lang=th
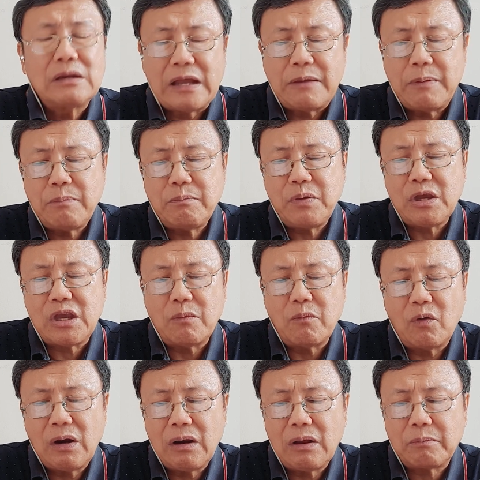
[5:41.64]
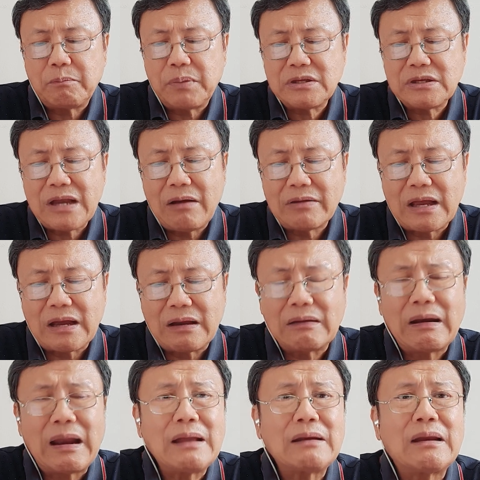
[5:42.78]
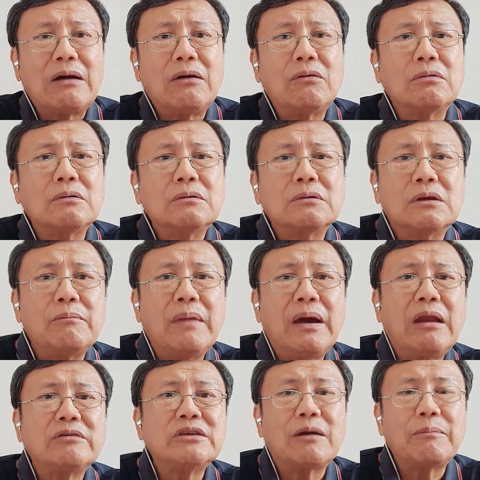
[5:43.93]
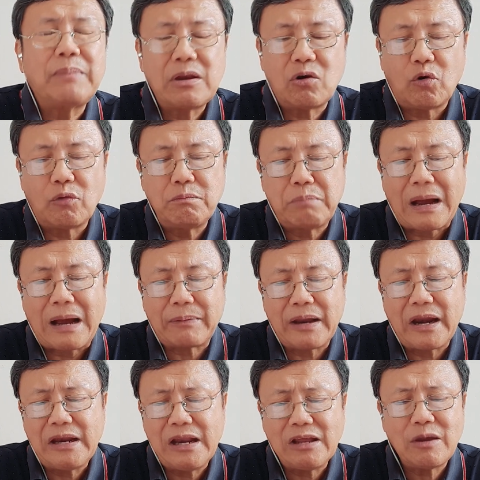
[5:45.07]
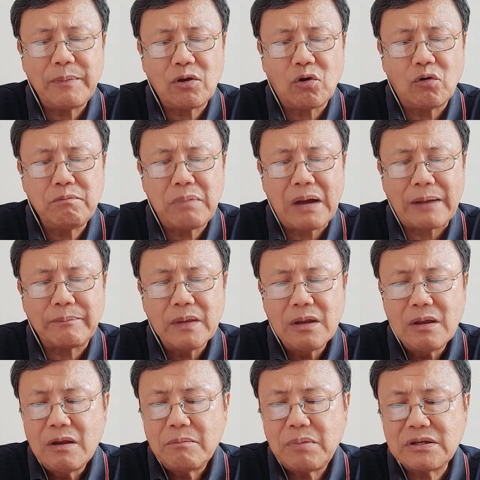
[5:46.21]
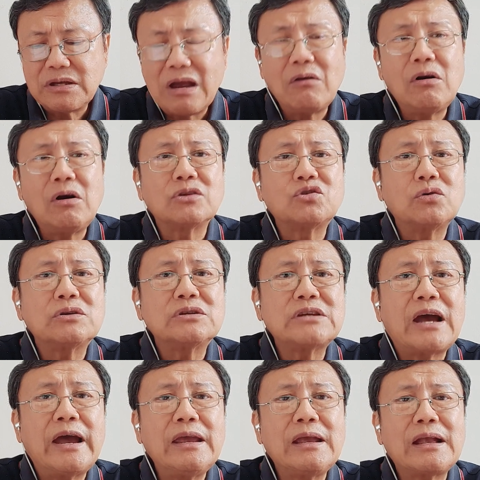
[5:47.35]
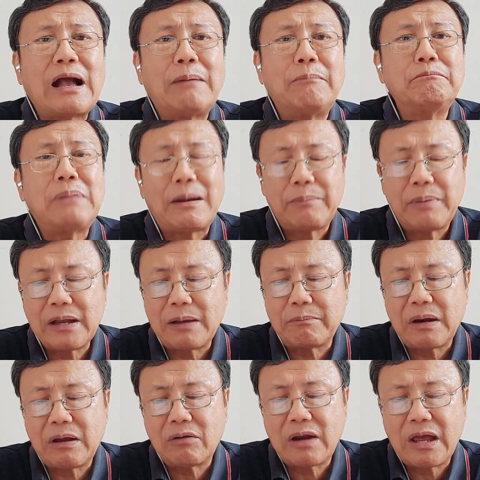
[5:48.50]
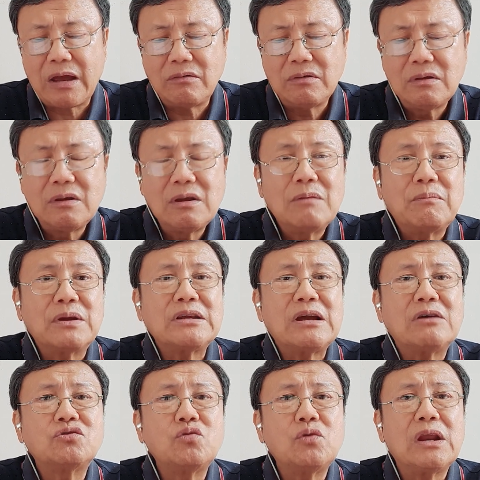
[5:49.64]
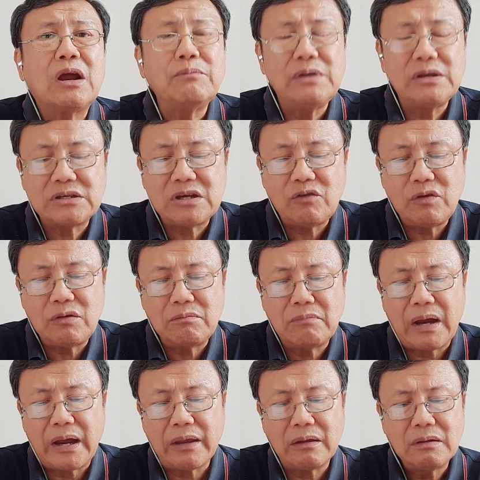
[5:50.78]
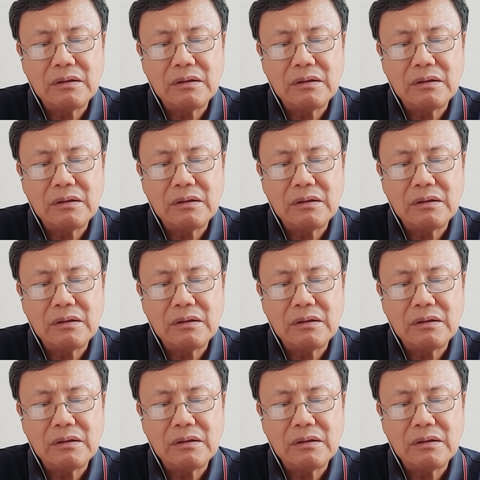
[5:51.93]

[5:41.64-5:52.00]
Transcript: ในพระพีเขียนบอกว่าเราพระเจ้ายังรักเราถึงแม้เรายังเป็นคนบาปขนาดที่ยังเป็นคนบาปพระเจ้าก็ชดใช้กรรมบาปให้กับเราแล้ว พระเจ้าช่วยเรามีชีวิตใหม่